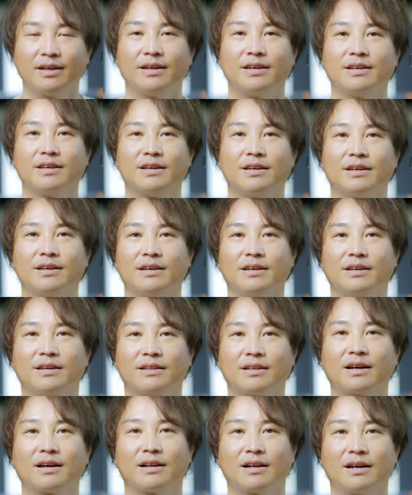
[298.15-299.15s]

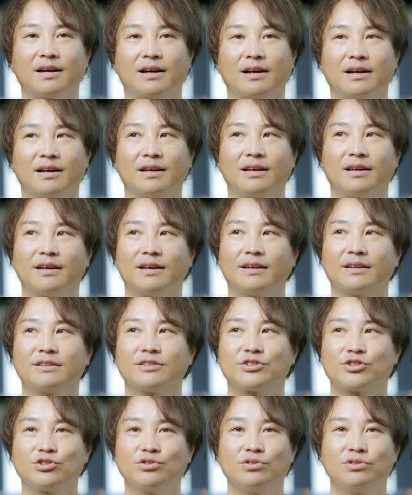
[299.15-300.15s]
えー、だから、
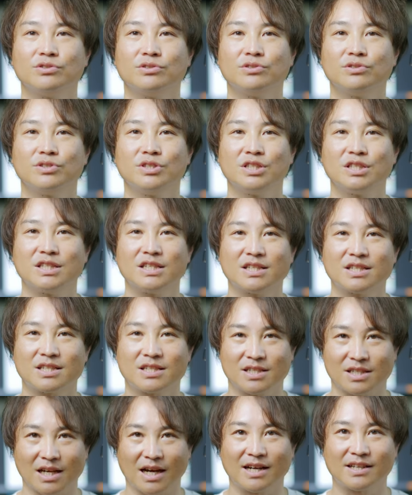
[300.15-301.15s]
えー、12
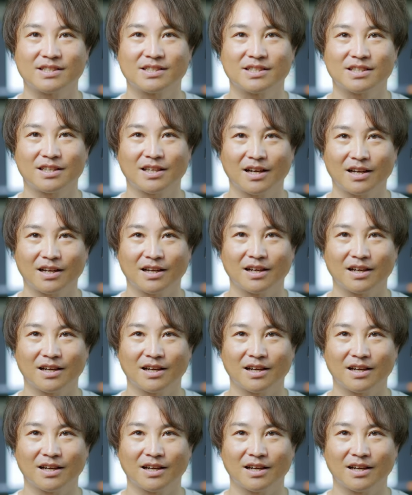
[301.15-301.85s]
日明日